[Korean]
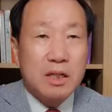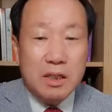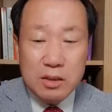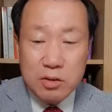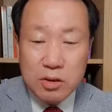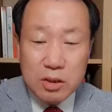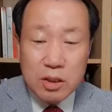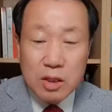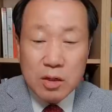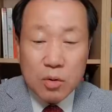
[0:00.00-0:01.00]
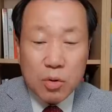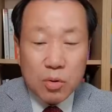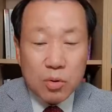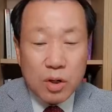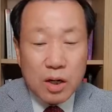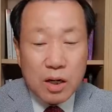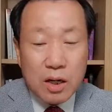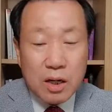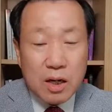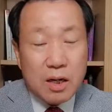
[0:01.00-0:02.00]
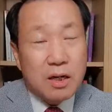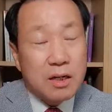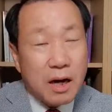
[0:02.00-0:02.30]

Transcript: 그래서 이 코로나가